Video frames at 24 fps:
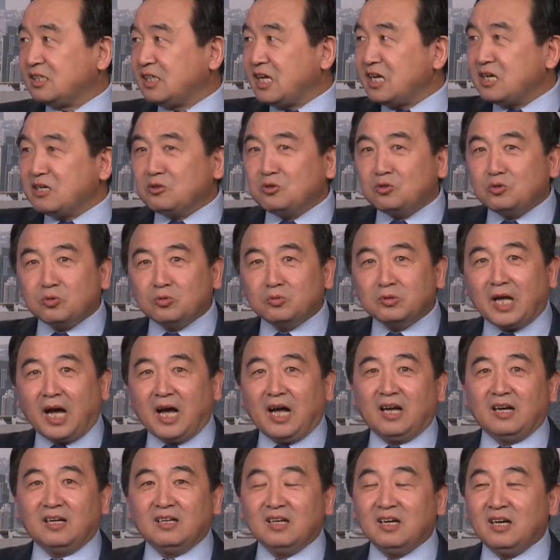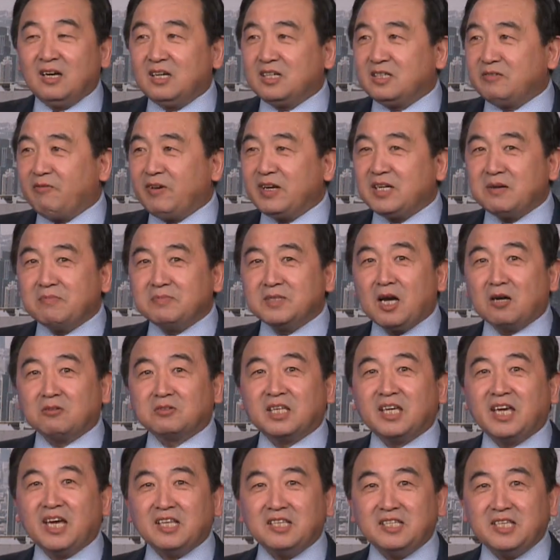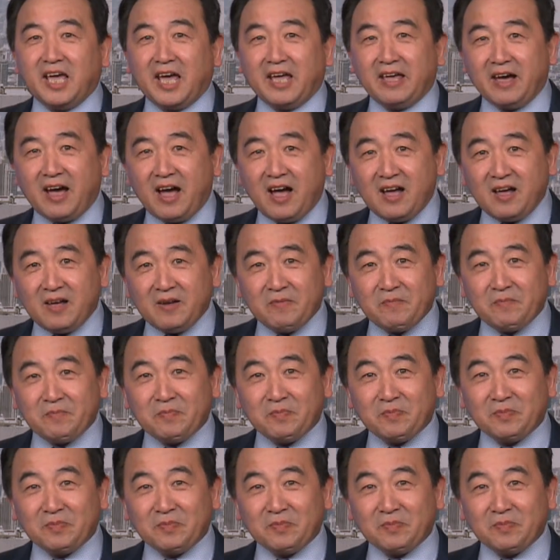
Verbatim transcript: 定数的，为什么叫天年啊？